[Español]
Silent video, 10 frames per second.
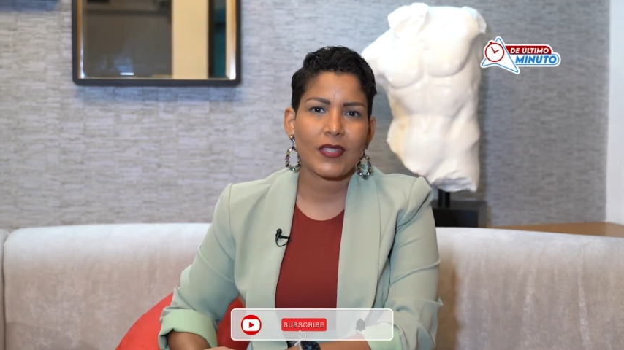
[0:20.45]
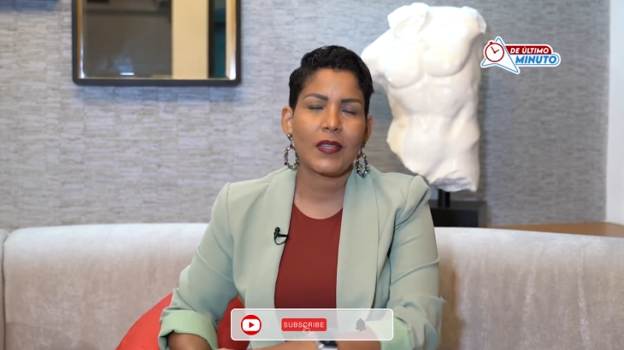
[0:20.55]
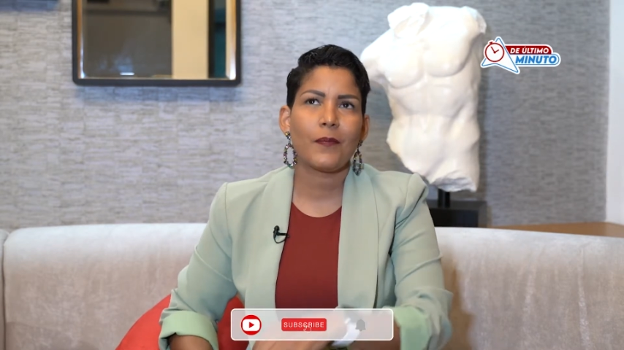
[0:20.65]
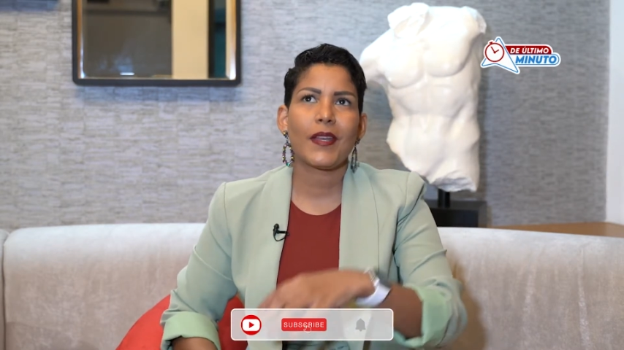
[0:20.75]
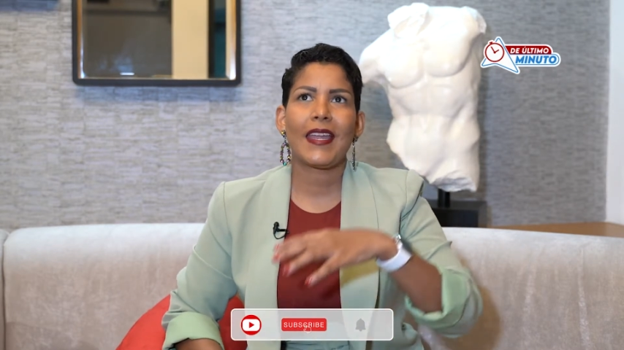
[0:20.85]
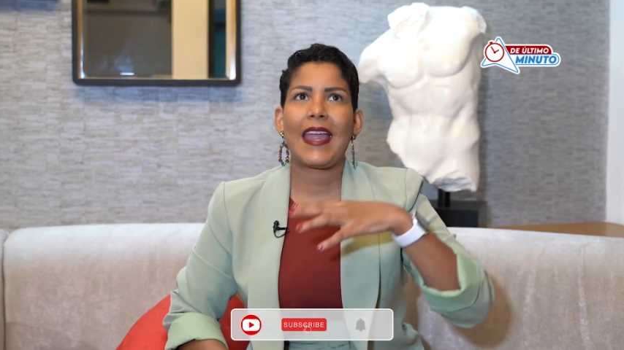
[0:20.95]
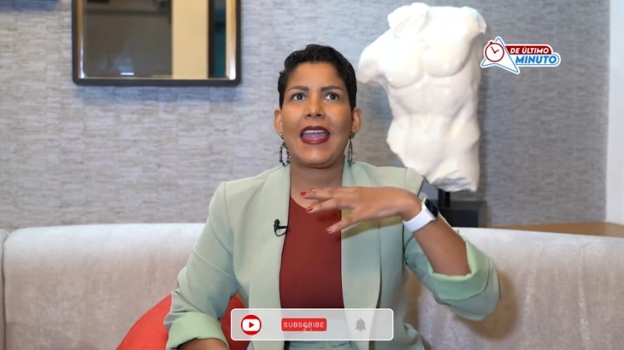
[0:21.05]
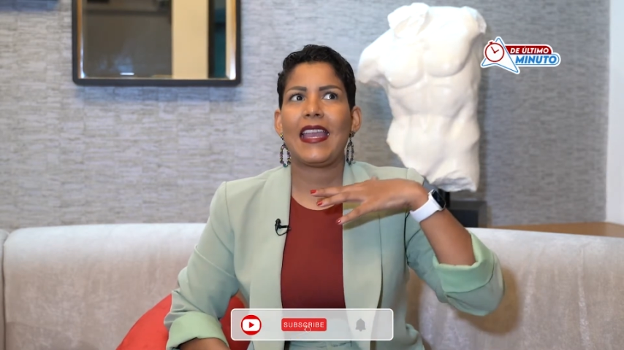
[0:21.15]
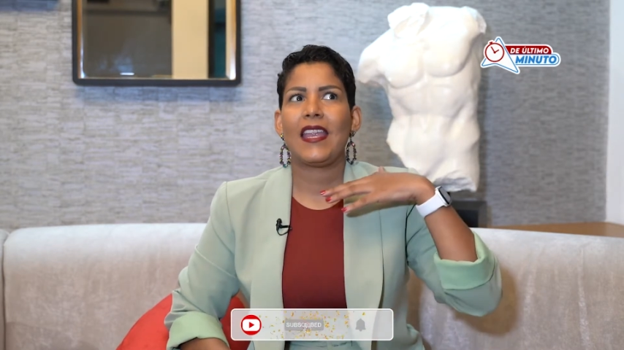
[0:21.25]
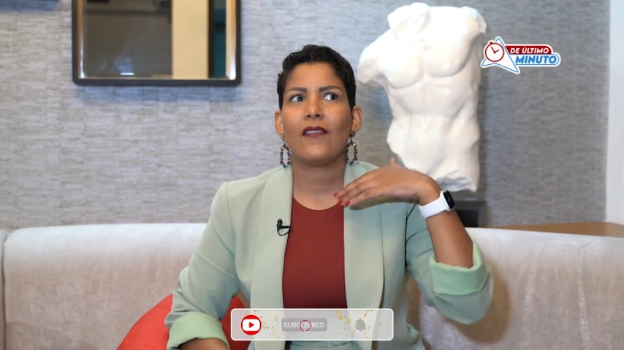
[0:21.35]
siempre
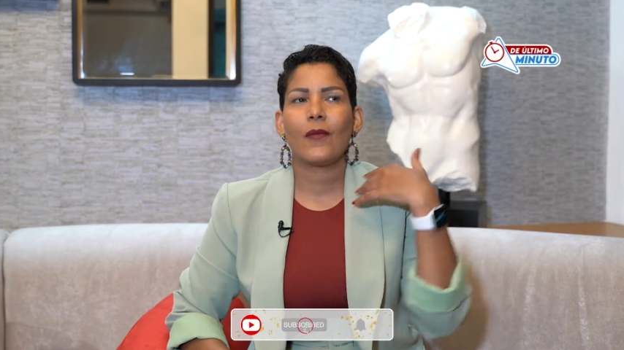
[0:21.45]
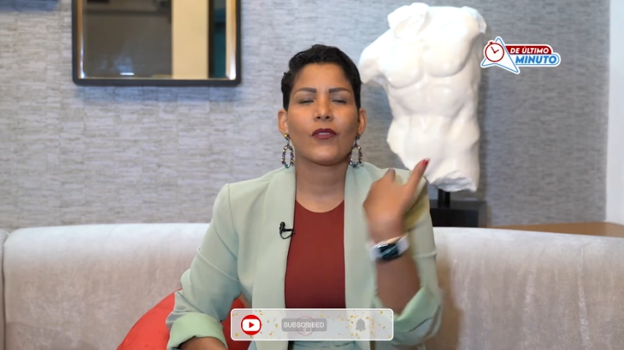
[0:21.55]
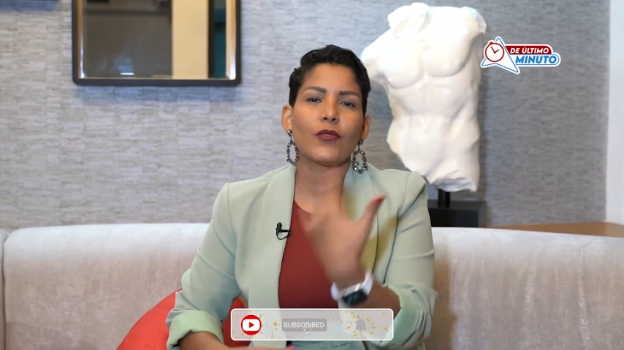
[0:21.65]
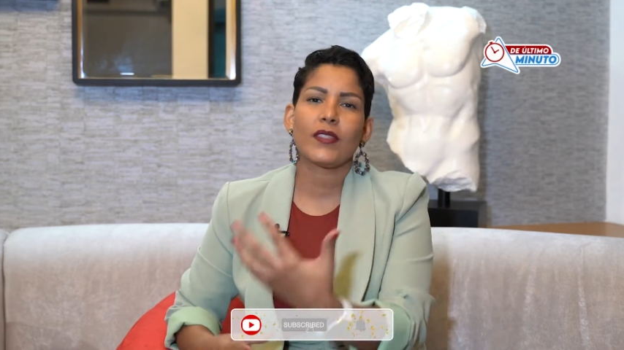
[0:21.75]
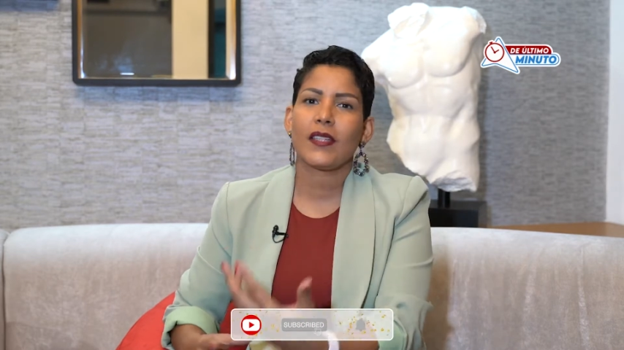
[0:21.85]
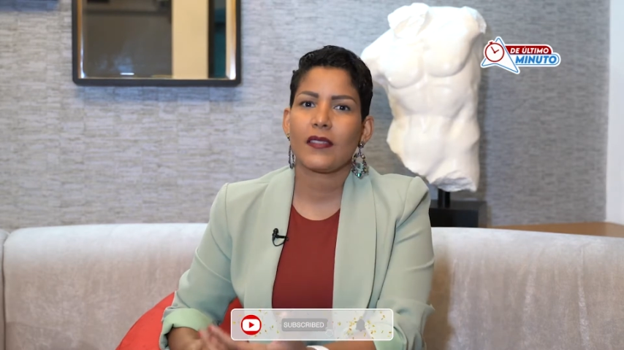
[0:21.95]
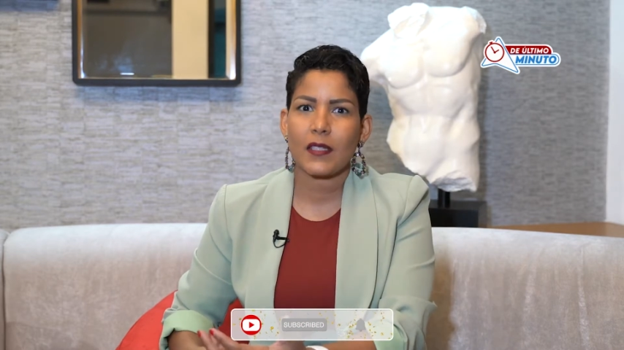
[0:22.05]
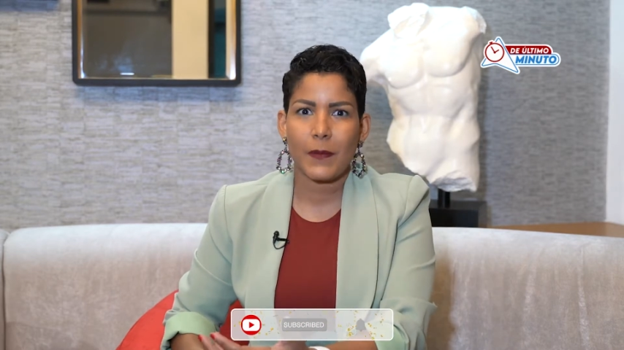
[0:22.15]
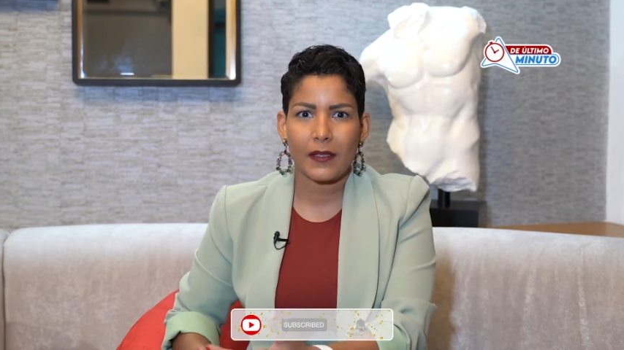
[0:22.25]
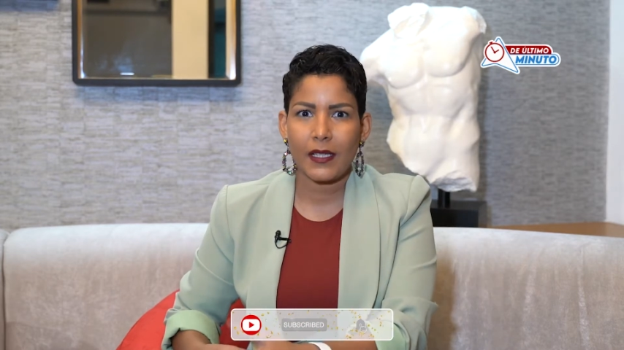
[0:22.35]
elevamos nuestras
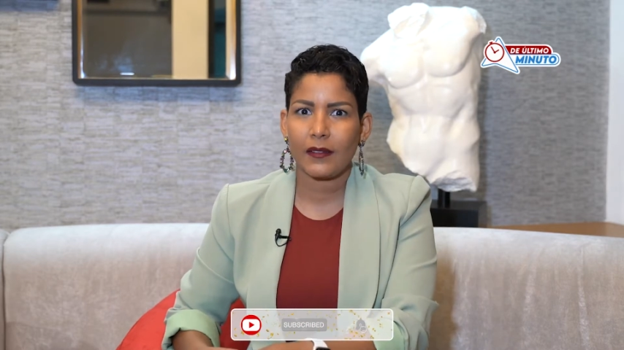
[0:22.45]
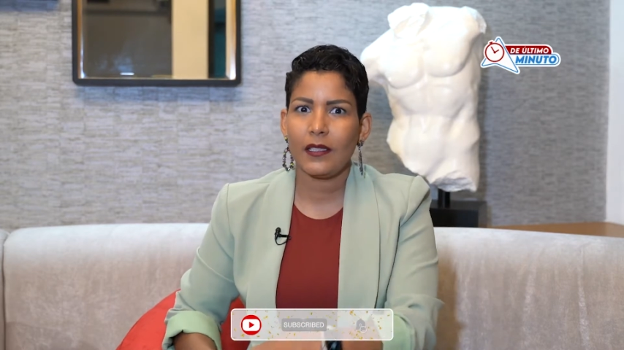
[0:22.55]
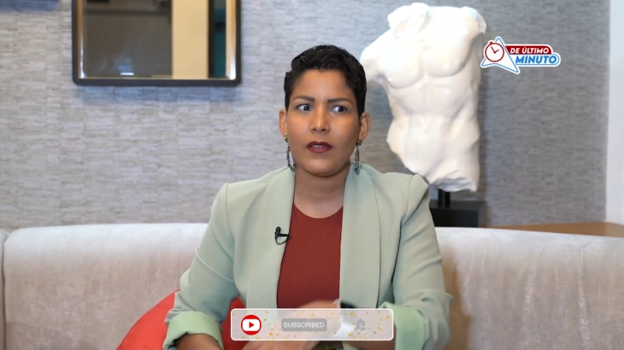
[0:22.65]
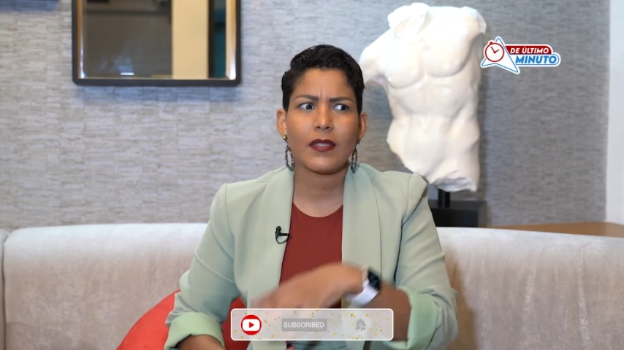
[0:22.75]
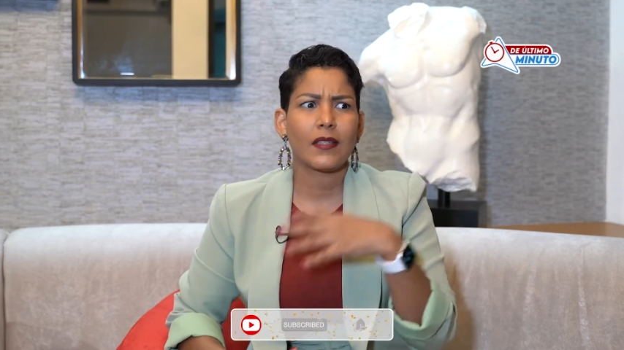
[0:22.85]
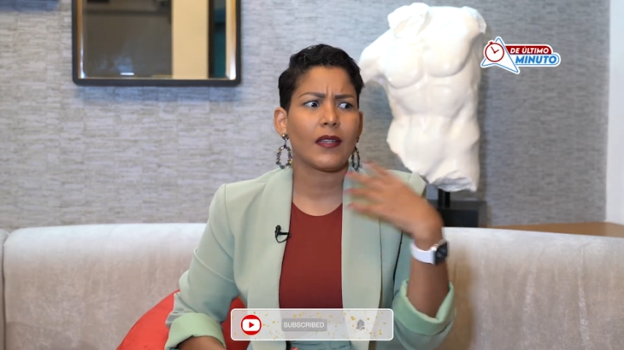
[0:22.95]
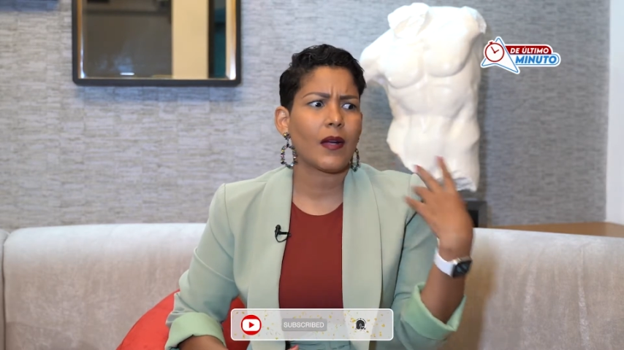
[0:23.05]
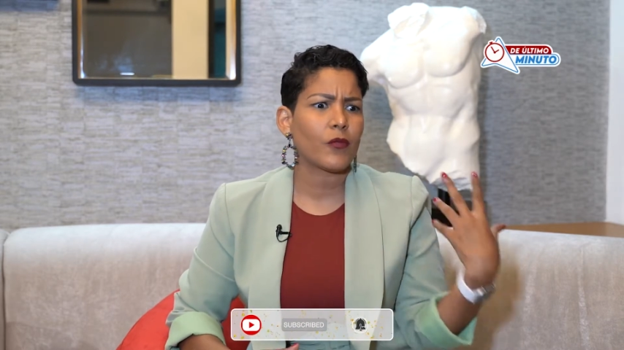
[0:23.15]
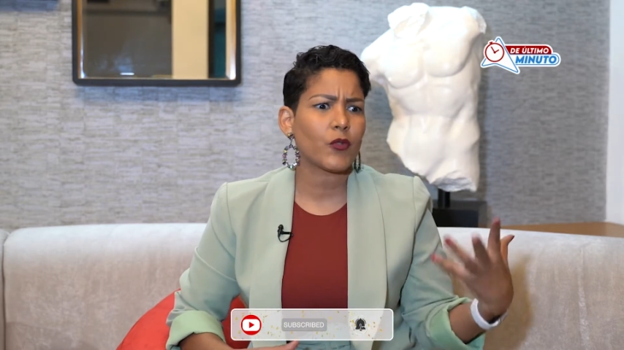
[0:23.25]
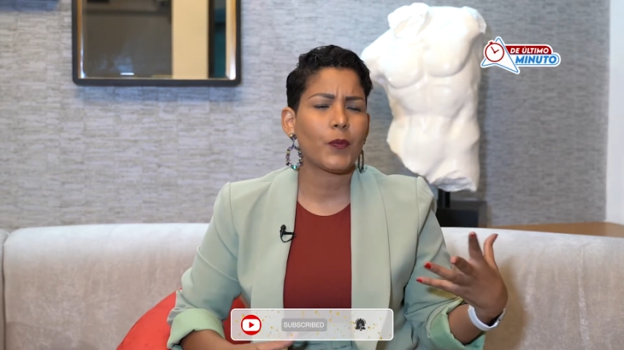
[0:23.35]
expectativas,
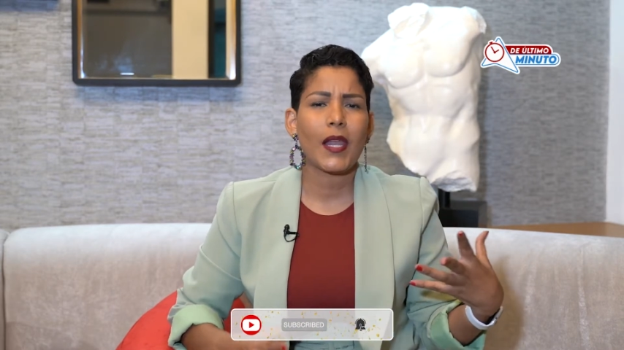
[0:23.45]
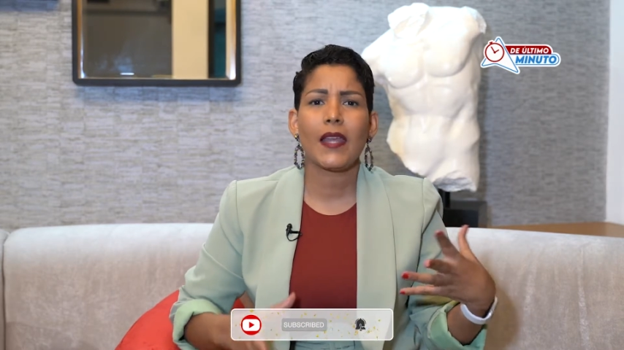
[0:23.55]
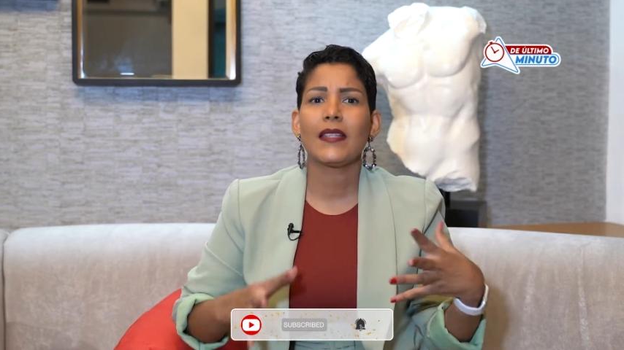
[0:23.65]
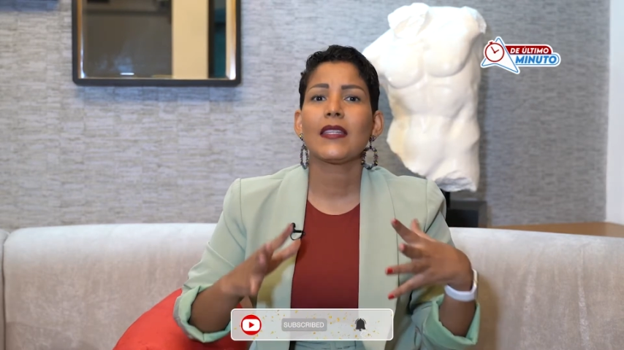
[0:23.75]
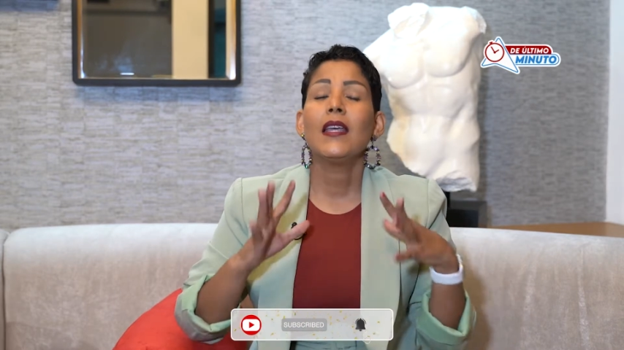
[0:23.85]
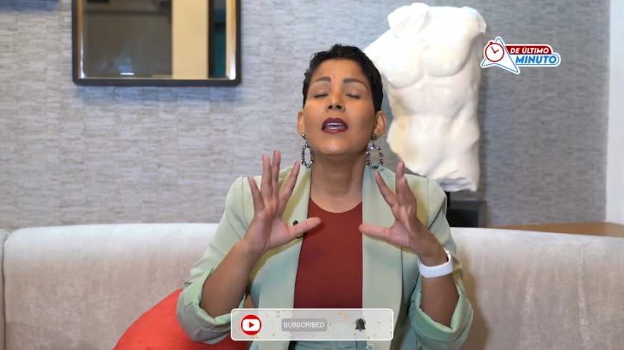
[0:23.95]
creamos planes